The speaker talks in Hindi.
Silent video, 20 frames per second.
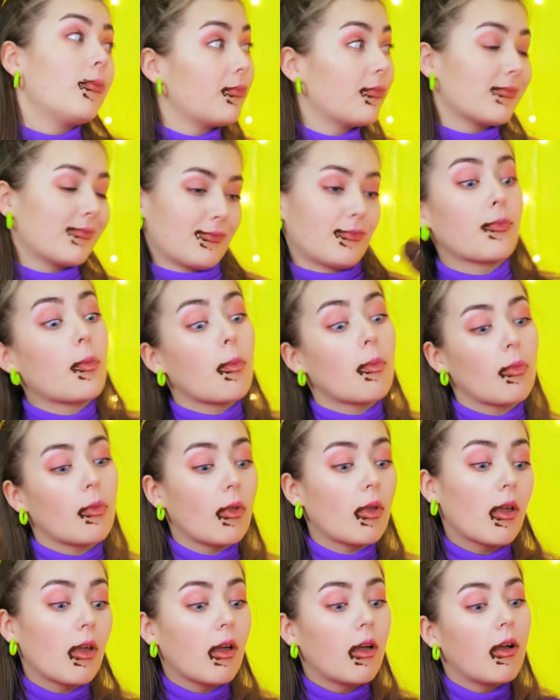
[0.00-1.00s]
है
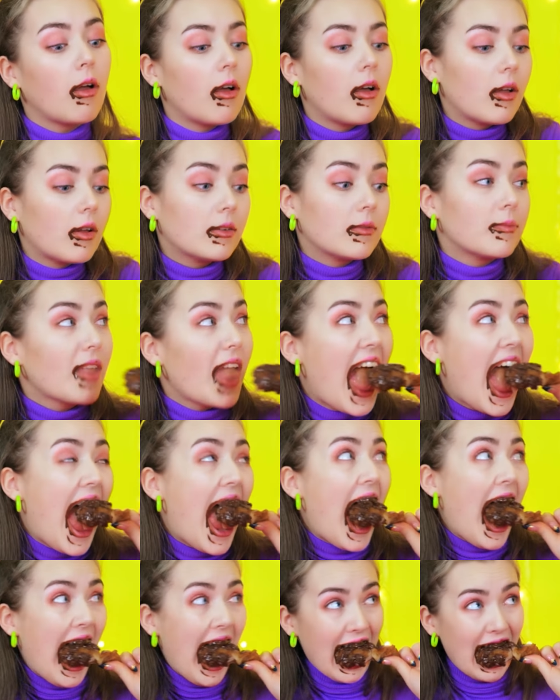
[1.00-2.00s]
काफी आश्चर्य की
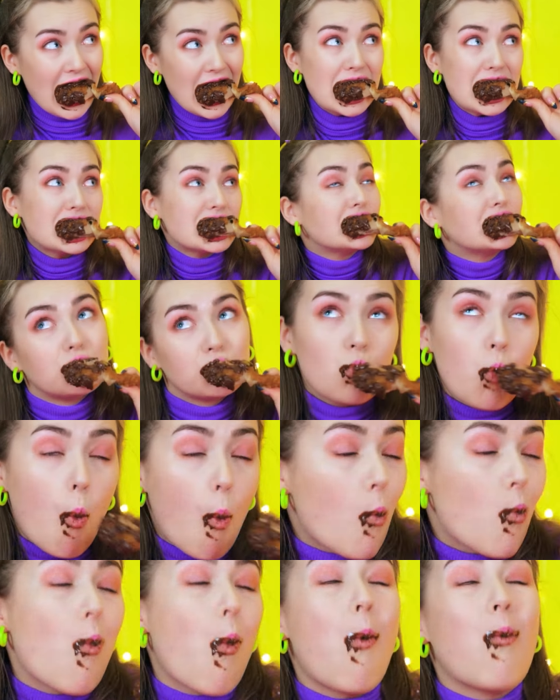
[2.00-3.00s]
बात है लेकिन अच्छा
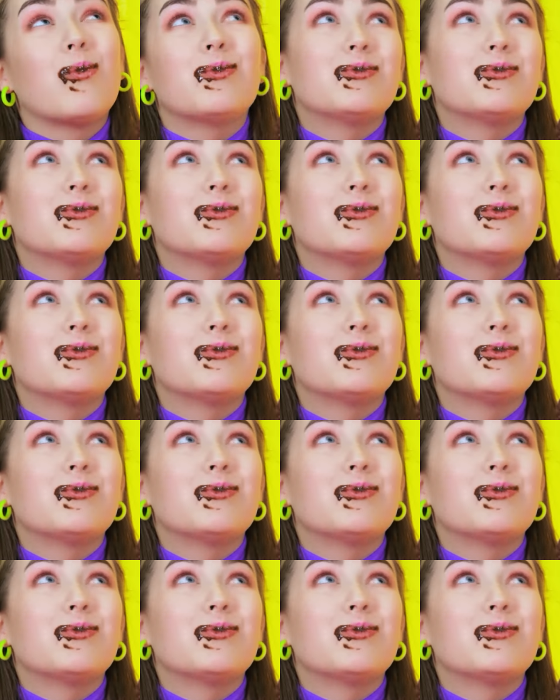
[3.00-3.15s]
है